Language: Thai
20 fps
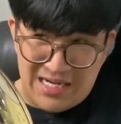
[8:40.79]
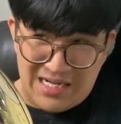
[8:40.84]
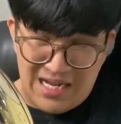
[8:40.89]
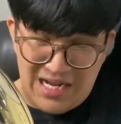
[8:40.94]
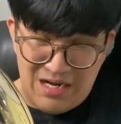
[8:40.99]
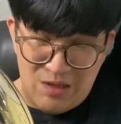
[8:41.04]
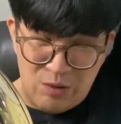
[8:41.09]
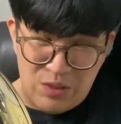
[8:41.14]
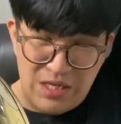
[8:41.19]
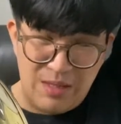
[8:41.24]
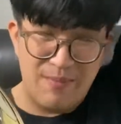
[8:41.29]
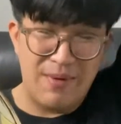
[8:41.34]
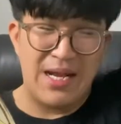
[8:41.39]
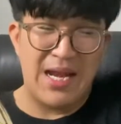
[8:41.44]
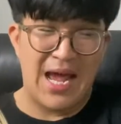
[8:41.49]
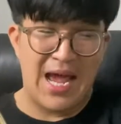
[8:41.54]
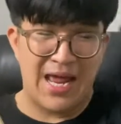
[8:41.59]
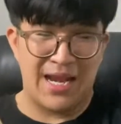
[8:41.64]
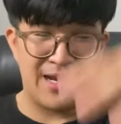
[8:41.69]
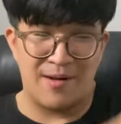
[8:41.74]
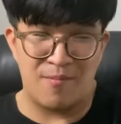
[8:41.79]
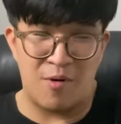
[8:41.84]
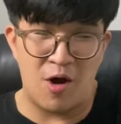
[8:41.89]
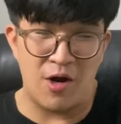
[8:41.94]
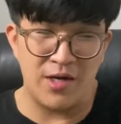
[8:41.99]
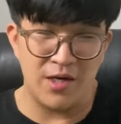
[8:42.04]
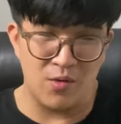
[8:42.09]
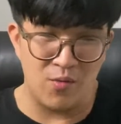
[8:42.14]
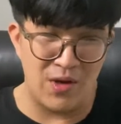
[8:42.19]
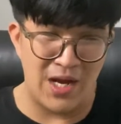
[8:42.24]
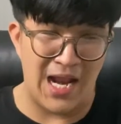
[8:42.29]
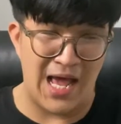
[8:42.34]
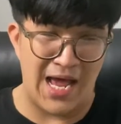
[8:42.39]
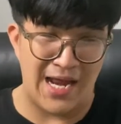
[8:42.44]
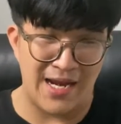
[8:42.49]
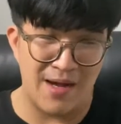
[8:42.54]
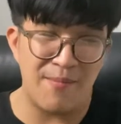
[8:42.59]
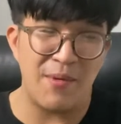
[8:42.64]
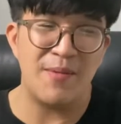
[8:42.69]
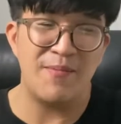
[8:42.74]
ถ้าเราทิ้งไปนานอ่ะพอถึงเวลา
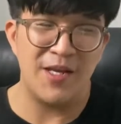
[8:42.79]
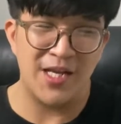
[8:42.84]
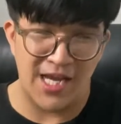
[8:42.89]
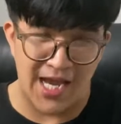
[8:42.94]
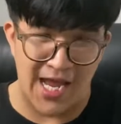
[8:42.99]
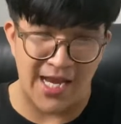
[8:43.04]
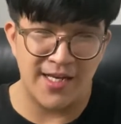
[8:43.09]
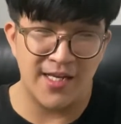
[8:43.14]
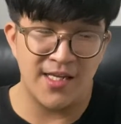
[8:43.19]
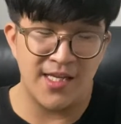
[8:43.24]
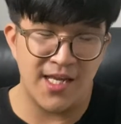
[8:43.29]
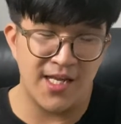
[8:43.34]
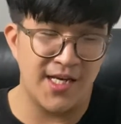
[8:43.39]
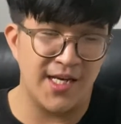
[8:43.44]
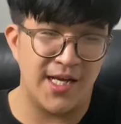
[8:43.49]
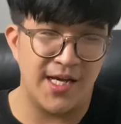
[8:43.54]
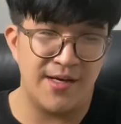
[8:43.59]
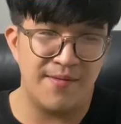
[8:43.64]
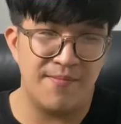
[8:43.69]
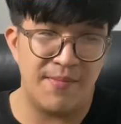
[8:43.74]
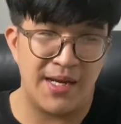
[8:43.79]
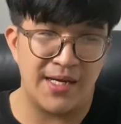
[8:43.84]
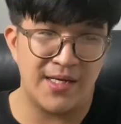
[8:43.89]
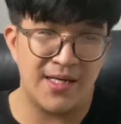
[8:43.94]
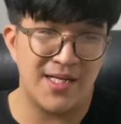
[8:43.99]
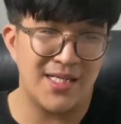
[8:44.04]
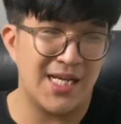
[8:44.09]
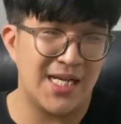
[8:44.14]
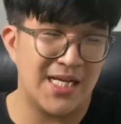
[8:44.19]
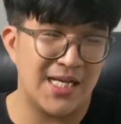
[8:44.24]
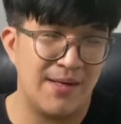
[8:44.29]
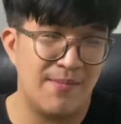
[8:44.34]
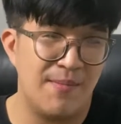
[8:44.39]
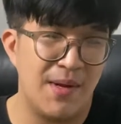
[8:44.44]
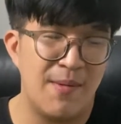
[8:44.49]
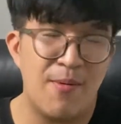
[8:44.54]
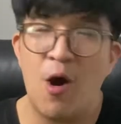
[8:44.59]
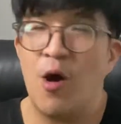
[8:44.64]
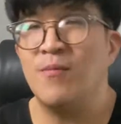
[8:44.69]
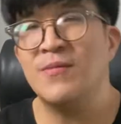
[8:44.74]
ถ้ามันมีงานจริงๆเนี่ยมันก็จะ
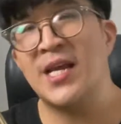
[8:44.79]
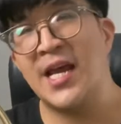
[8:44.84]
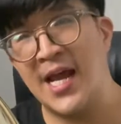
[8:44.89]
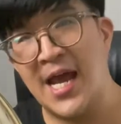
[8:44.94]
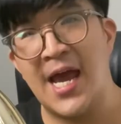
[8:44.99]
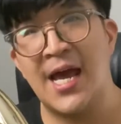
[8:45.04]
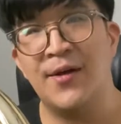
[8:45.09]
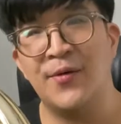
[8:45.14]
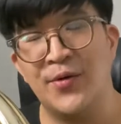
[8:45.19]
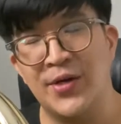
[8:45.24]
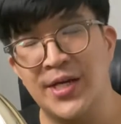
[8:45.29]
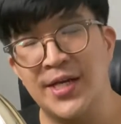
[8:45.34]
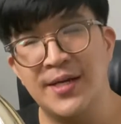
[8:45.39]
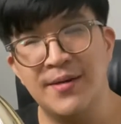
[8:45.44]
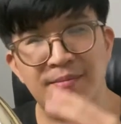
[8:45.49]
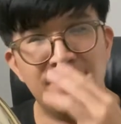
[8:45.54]
ไม่พร้อมใช้งานเลย